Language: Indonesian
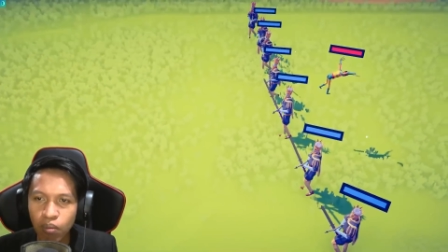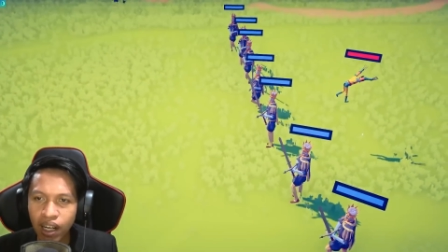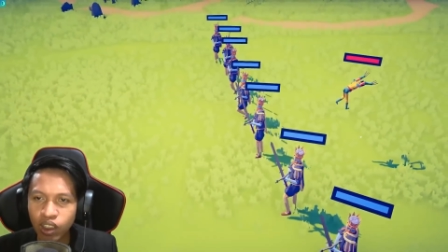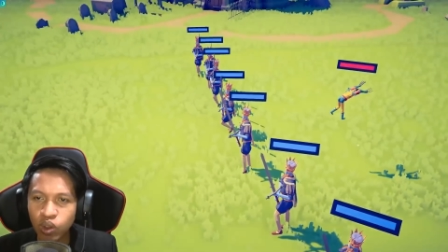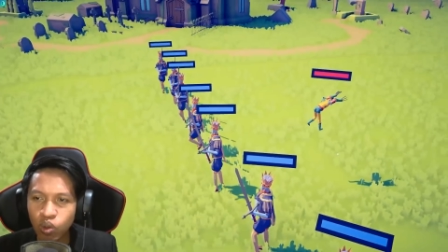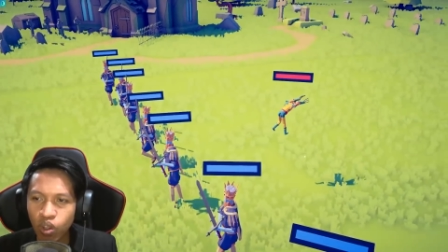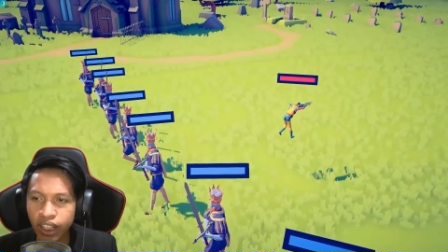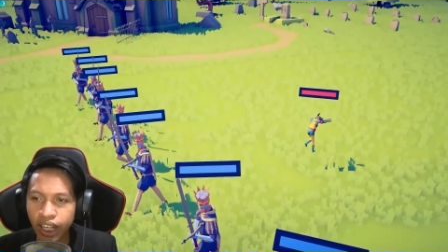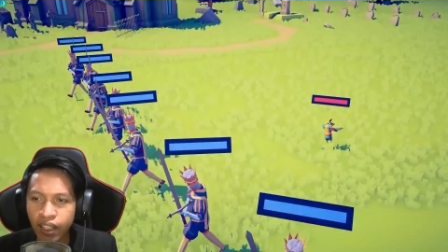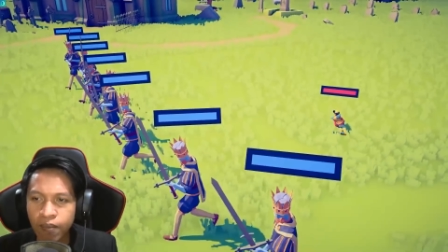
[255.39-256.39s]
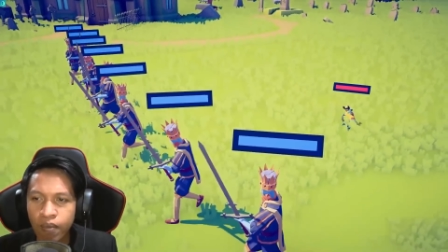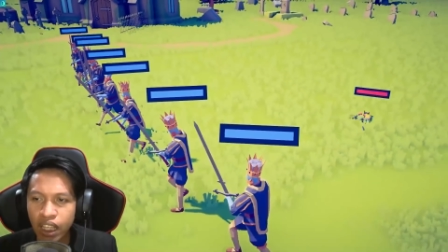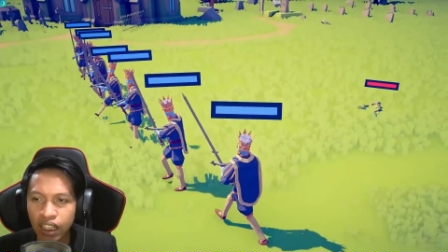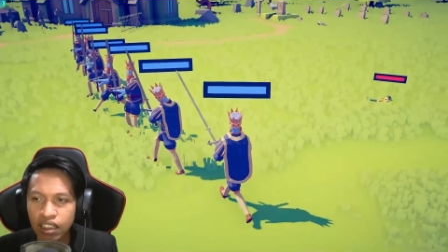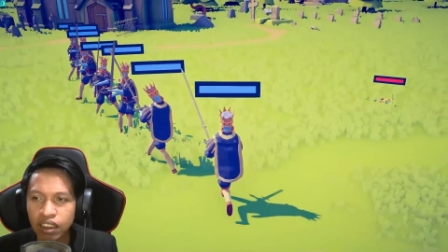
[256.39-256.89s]
Maju, oke? Okay?
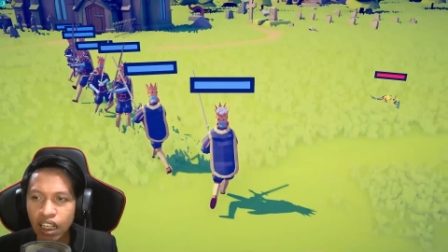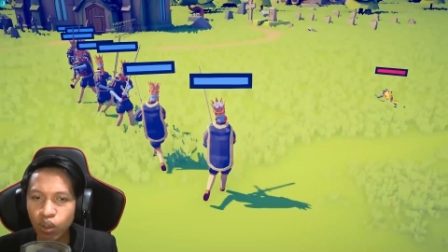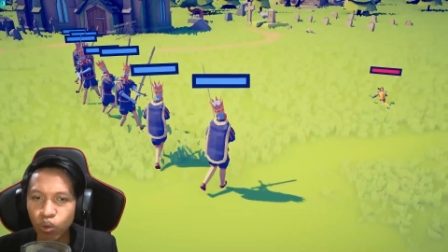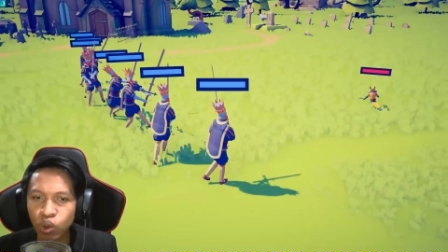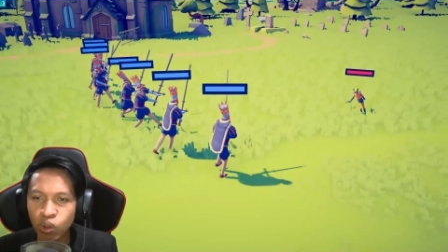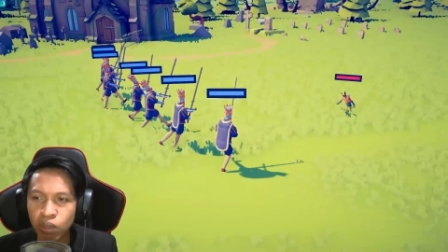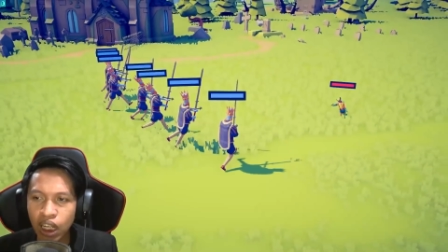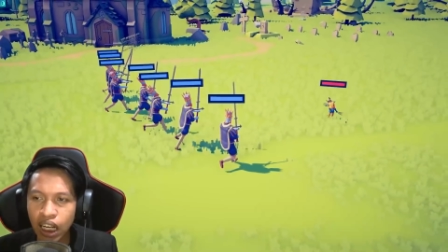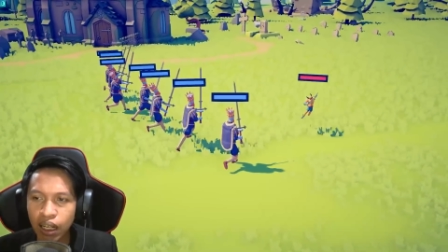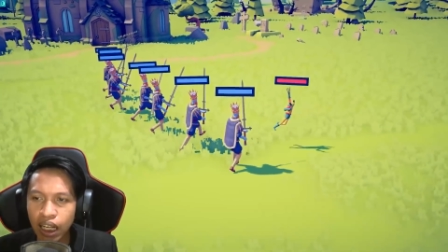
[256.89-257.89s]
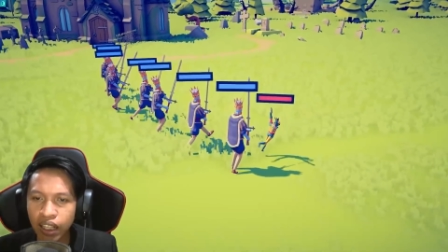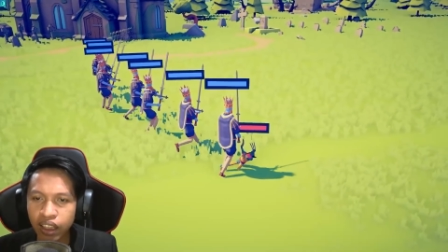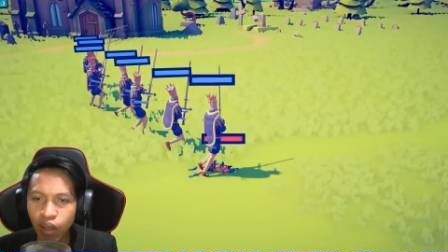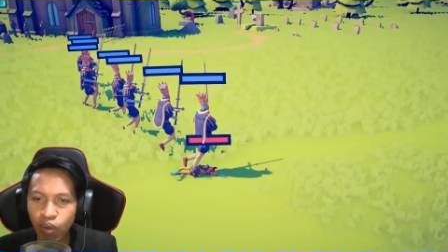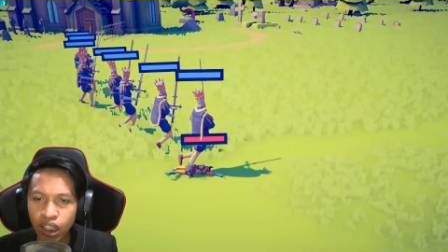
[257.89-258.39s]
Kayaknya sekali tusuk
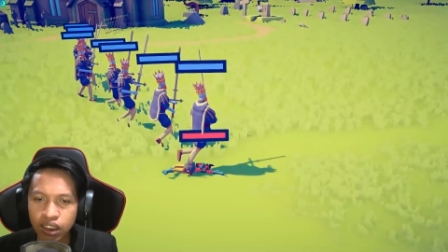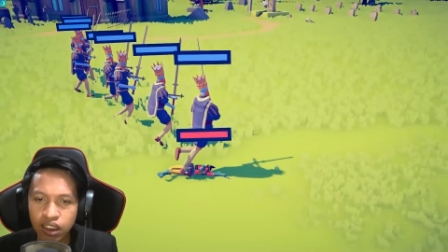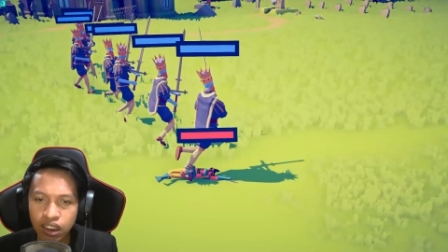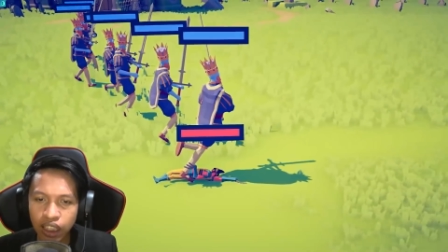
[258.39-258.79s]
bakalan tewas sih.